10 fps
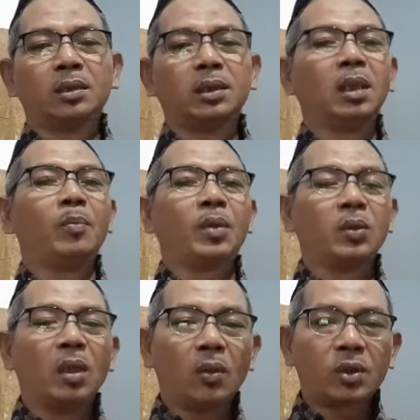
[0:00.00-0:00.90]
tidak
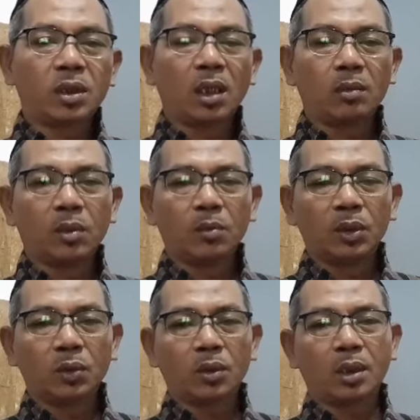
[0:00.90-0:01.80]
perlu harus dengan
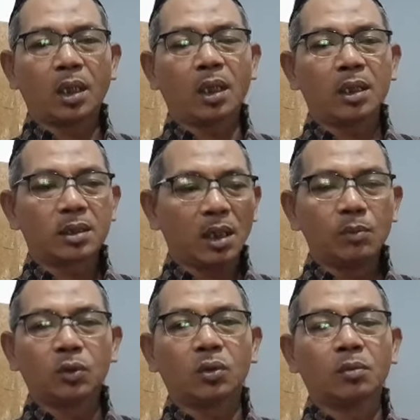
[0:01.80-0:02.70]
membentuk negara
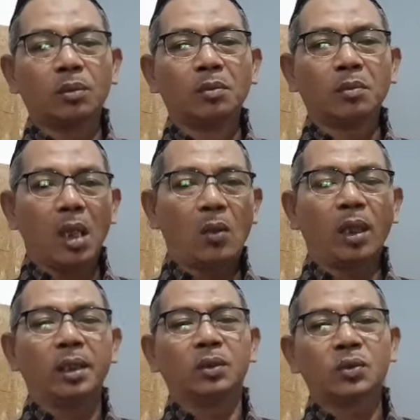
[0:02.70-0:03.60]
Islam untuk
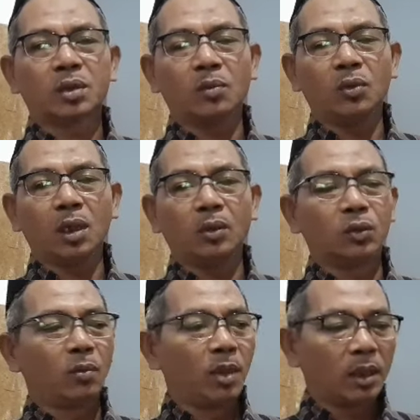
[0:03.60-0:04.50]
melakukan itu semua,
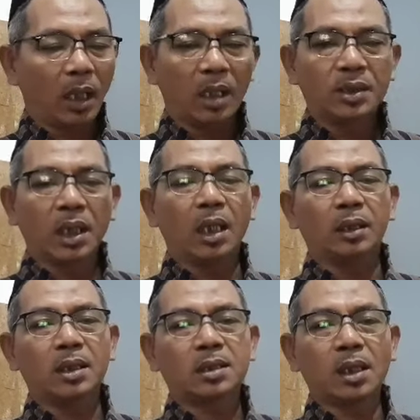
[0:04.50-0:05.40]
untuk menegakkan
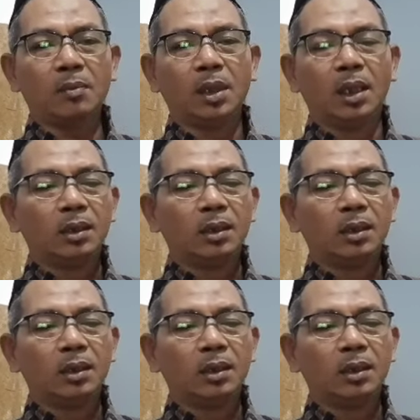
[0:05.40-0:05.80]
syariat Islam.